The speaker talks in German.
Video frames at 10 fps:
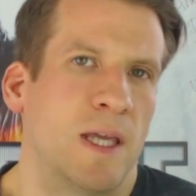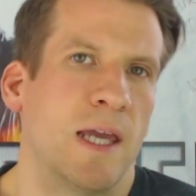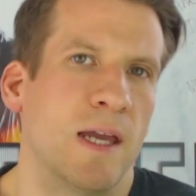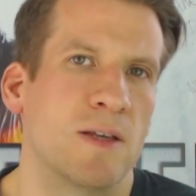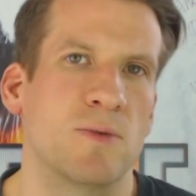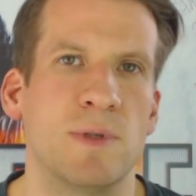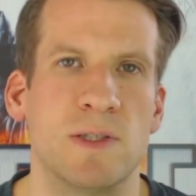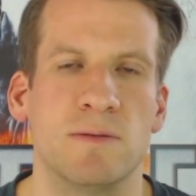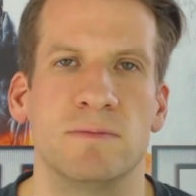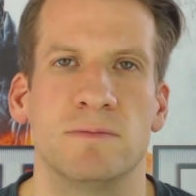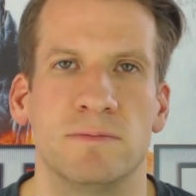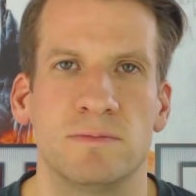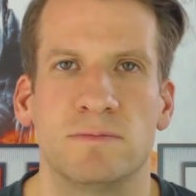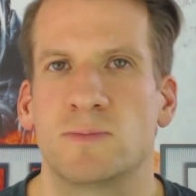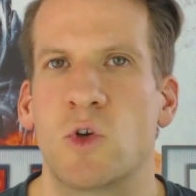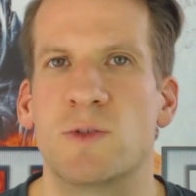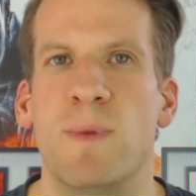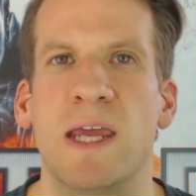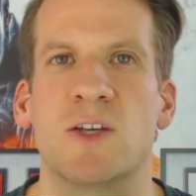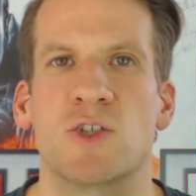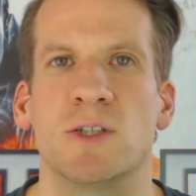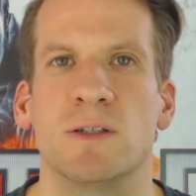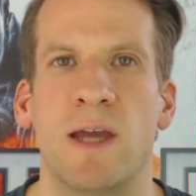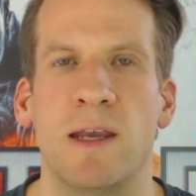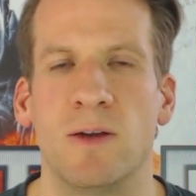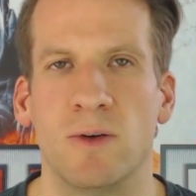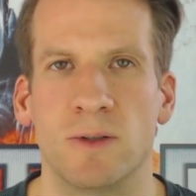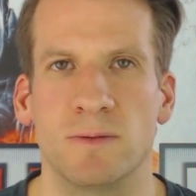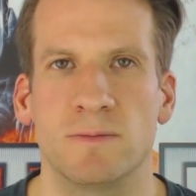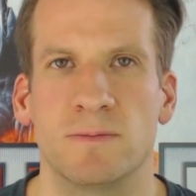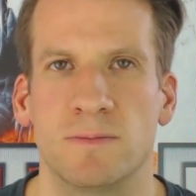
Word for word: eher so ein bisschen kosmetische Änderungen.